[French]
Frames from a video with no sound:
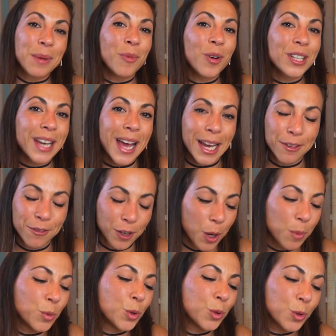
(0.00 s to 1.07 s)
Et moi, j'arrive
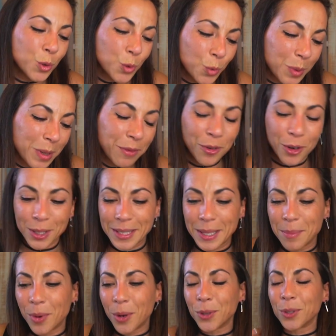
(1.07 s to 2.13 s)
comme je suis
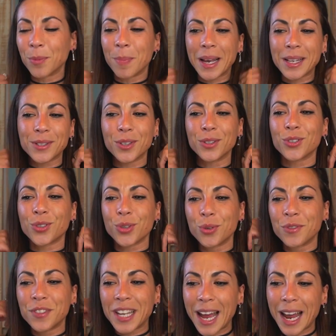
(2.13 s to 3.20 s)
forcément une personne
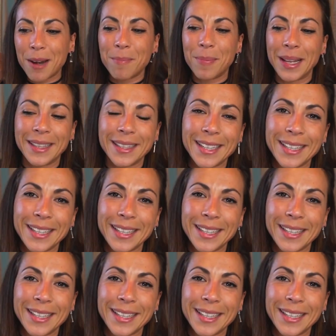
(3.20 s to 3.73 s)
joviale, pleine